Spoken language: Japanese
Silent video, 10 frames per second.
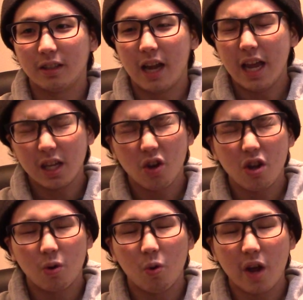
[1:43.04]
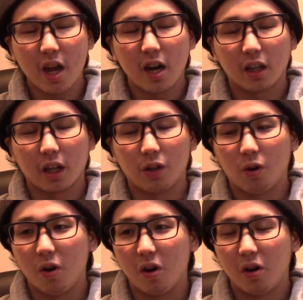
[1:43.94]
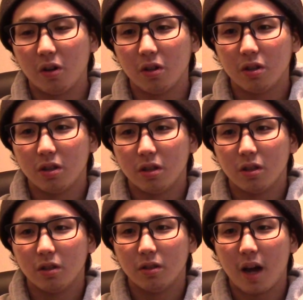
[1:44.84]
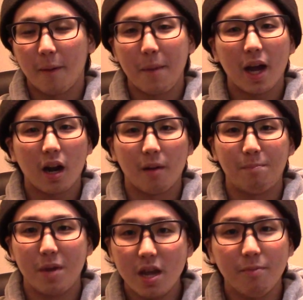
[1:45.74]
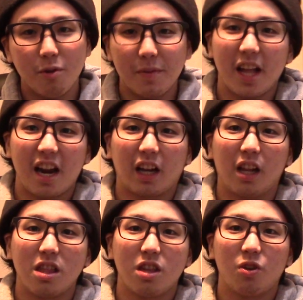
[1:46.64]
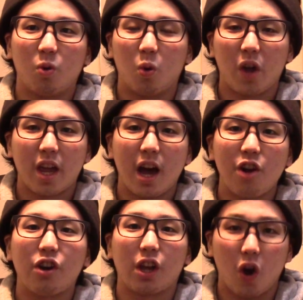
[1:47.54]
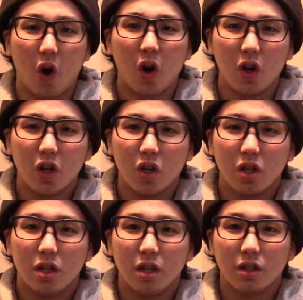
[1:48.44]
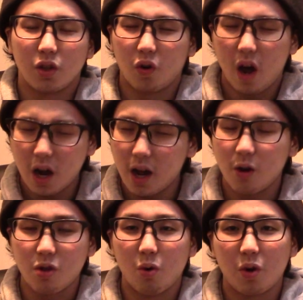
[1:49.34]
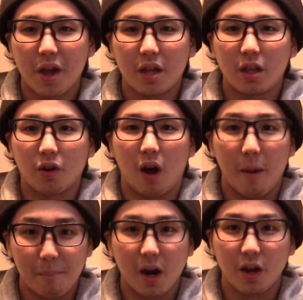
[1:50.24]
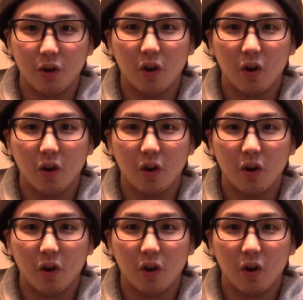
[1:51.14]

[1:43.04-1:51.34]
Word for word: 遠距離攻撃なんだけどなんか目からビームみたいな感じの攻撃があるわけよその赤の衝撃ってのが半端ないよ